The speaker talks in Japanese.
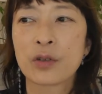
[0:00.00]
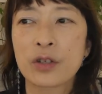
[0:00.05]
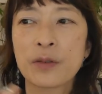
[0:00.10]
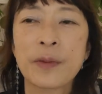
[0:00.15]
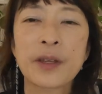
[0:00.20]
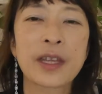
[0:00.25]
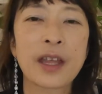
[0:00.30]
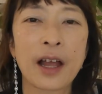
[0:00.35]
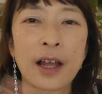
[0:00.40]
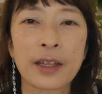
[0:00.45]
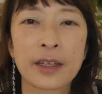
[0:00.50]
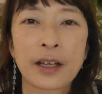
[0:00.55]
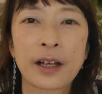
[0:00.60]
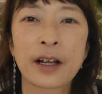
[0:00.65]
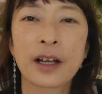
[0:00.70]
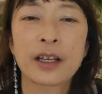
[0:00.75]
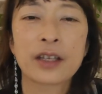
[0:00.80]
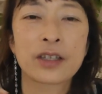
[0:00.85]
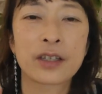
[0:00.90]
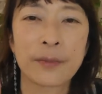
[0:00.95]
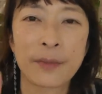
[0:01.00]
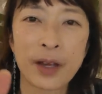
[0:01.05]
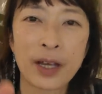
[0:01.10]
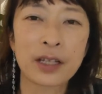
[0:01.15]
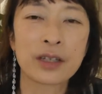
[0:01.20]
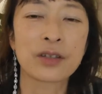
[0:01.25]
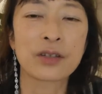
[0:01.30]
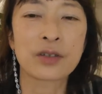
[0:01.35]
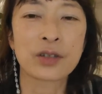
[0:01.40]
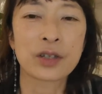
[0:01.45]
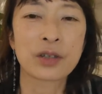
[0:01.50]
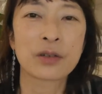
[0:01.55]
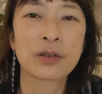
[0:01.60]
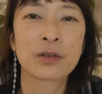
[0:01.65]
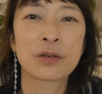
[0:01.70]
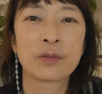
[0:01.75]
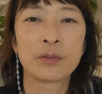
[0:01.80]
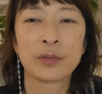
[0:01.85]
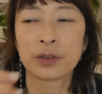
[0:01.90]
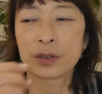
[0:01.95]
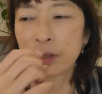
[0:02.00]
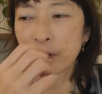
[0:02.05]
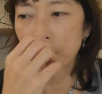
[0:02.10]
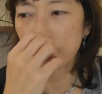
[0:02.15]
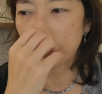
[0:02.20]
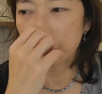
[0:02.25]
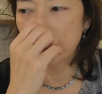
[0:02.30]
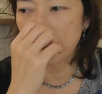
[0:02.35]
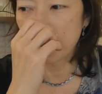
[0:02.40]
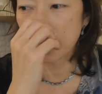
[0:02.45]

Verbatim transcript: 全て跳ね返して前に突き進むっていうことが